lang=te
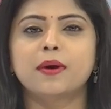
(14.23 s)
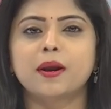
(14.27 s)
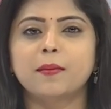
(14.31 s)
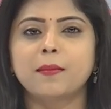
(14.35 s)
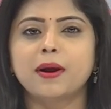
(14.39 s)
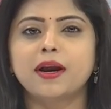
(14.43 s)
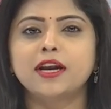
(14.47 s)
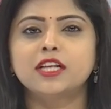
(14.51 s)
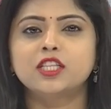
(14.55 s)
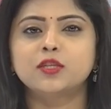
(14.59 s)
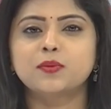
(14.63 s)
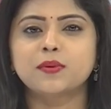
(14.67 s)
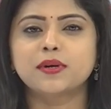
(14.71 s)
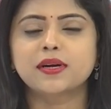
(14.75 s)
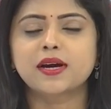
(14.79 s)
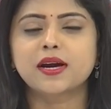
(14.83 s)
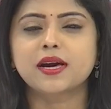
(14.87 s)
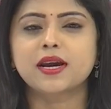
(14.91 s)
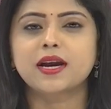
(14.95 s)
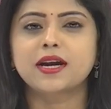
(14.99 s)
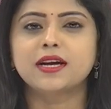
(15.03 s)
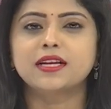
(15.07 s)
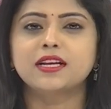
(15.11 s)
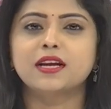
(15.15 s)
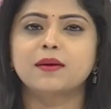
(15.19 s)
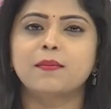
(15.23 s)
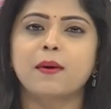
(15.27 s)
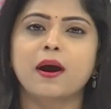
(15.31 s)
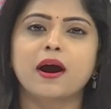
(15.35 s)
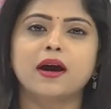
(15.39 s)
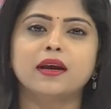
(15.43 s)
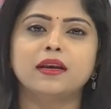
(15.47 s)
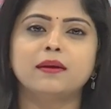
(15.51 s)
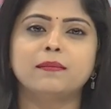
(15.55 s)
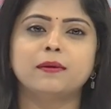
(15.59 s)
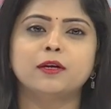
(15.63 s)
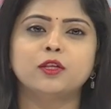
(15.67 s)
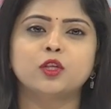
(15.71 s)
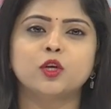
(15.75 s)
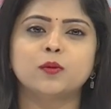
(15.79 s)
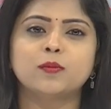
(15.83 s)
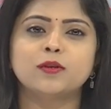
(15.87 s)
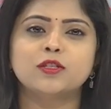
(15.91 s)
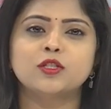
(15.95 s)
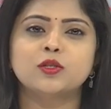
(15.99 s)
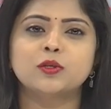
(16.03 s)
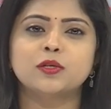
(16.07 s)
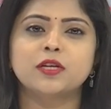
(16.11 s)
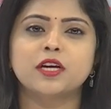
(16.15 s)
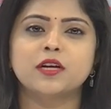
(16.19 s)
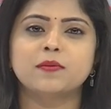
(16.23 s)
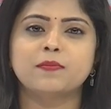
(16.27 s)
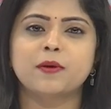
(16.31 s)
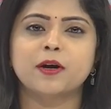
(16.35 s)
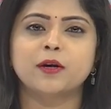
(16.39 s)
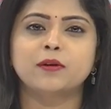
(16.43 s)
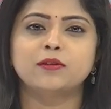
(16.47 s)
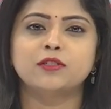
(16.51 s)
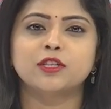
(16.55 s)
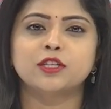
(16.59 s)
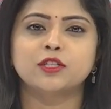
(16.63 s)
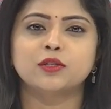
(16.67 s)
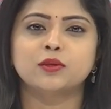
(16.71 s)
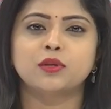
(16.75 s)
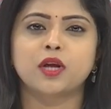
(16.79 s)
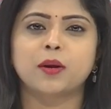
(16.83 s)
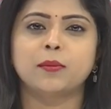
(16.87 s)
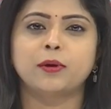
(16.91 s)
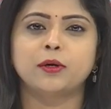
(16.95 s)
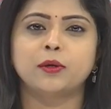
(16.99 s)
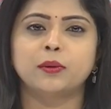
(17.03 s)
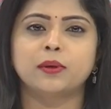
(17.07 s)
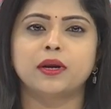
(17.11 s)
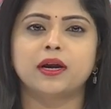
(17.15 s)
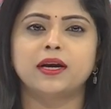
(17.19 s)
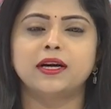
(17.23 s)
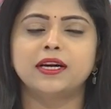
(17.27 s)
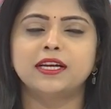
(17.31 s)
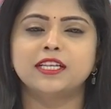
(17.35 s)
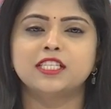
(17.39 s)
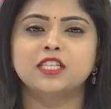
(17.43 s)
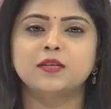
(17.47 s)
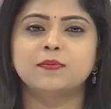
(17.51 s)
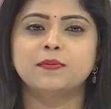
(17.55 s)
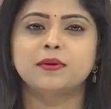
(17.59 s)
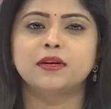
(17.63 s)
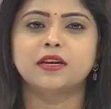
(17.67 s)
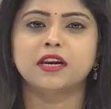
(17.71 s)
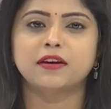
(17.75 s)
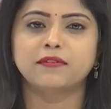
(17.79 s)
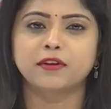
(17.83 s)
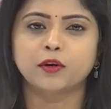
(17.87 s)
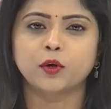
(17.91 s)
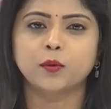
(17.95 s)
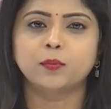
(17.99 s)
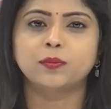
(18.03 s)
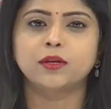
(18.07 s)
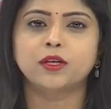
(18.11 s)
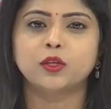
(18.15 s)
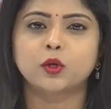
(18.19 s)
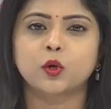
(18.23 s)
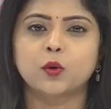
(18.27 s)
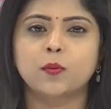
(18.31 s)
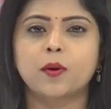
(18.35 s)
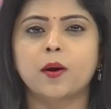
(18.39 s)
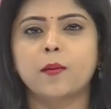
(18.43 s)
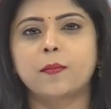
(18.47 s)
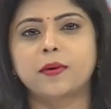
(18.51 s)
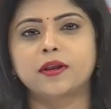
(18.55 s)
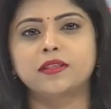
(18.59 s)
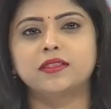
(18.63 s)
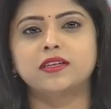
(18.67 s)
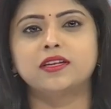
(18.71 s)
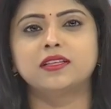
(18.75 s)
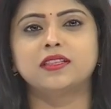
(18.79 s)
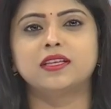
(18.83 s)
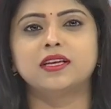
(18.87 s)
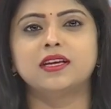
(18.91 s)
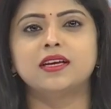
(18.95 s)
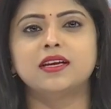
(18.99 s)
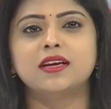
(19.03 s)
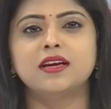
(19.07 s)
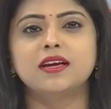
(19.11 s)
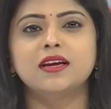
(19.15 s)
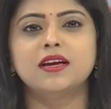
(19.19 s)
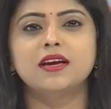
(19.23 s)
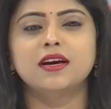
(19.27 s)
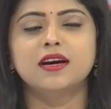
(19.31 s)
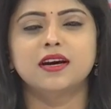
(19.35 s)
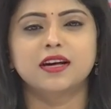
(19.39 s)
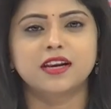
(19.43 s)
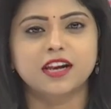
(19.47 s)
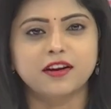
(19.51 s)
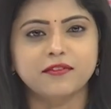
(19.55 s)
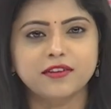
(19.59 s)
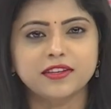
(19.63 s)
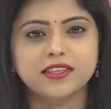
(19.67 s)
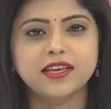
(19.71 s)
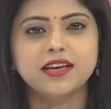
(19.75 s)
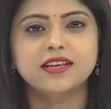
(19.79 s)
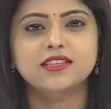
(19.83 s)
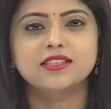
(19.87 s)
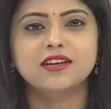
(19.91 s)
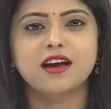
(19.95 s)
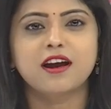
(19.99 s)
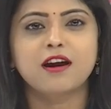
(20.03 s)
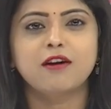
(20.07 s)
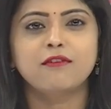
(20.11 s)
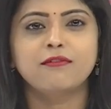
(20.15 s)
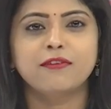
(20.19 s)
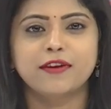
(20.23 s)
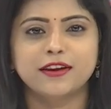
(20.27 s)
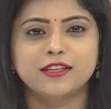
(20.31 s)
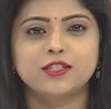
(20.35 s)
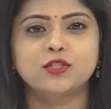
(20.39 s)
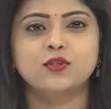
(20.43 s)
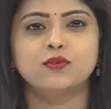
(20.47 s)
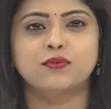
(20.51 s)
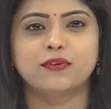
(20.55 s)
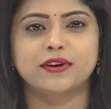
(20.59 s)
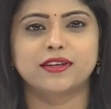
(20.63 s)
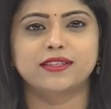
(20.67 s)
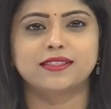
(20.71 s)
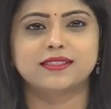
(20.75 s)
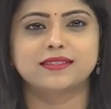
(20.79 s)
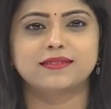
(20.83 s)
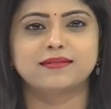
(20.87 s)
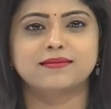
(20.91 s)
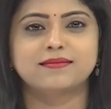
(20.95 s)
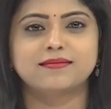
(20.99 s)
ప్రమాణ స్వీకారానికి భారీ బందోబస్తును ఏర్పాటు చేస్తున్నామంటున్న డీజీపీ రవిగుప్తతో మా ప్రతినిధి రవితేజ ఫేస్ టు ఫేస్